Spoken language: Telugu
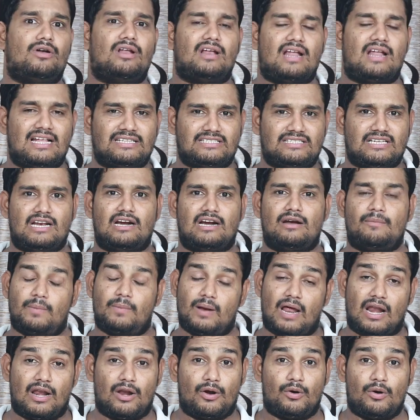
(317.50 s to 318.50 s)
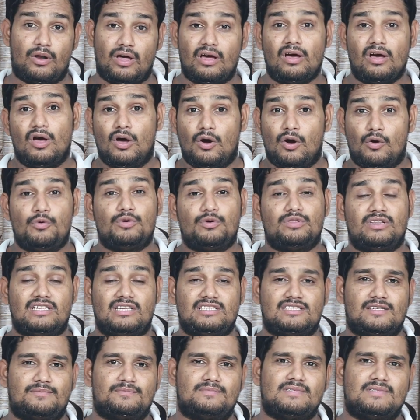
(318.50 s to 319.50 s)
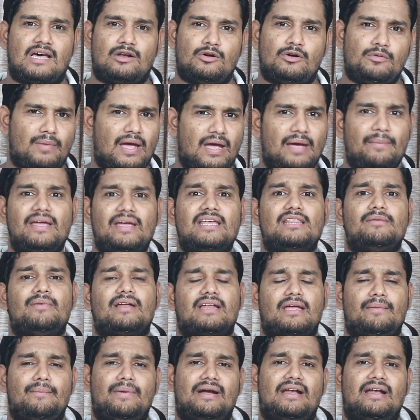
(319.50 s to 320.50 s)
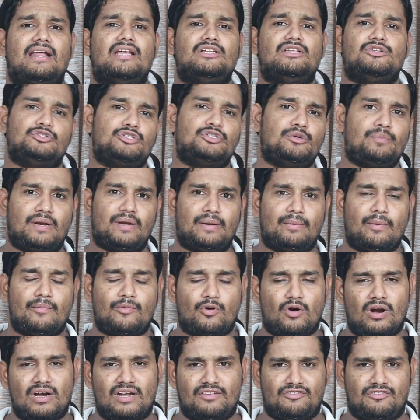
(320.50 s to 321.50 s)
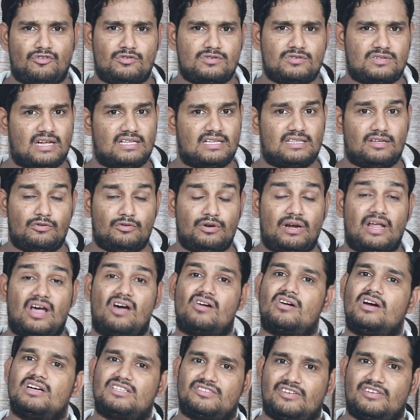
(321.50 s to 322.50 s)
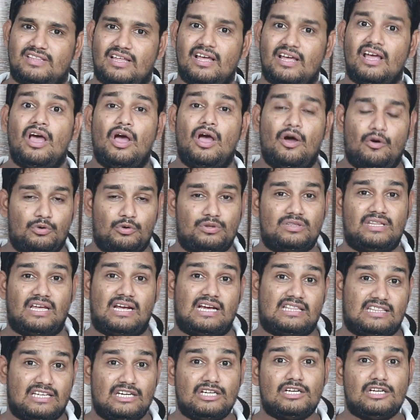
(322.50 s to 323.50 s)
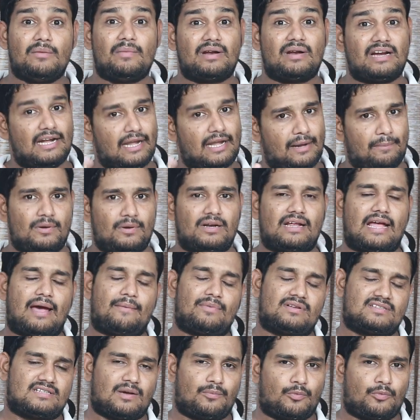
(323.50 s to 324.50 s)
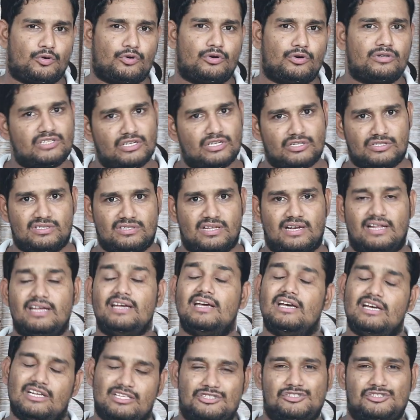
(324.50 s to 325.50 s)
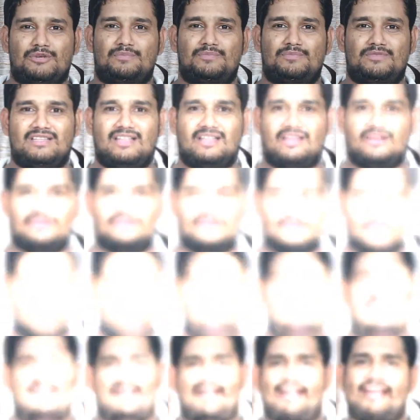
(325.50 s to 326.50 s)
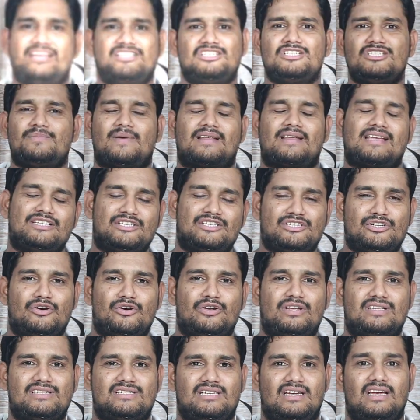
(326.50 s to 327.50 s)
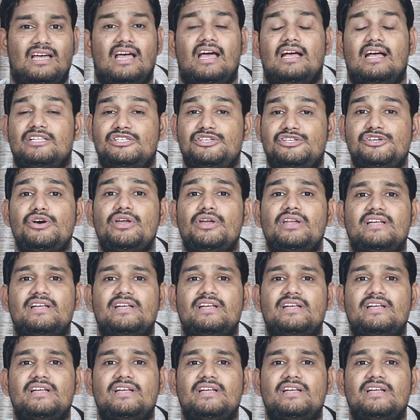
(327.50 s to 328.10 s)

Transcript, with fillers: కూడా లాంచ్ చేయాలన్న ప్లాన్లో కూడా ఉందని చెప్తున్నారు మేబీ ఇది మనకి మిడ్ రేంజ్ నుంచి ప్రీమియం క్వాలిటీ ఫోన్స్లో అయితే ఉండే అవకాశం అయితే ఉంది ఇక దీంట్లో మనకి ట్రిపుల్ కెమెరా సపోర్ట్ కూడా చేస్తుందని చెప్తున్నారు నెక్స్ట్ ఇస్ మనకి జియో నుంచి జియో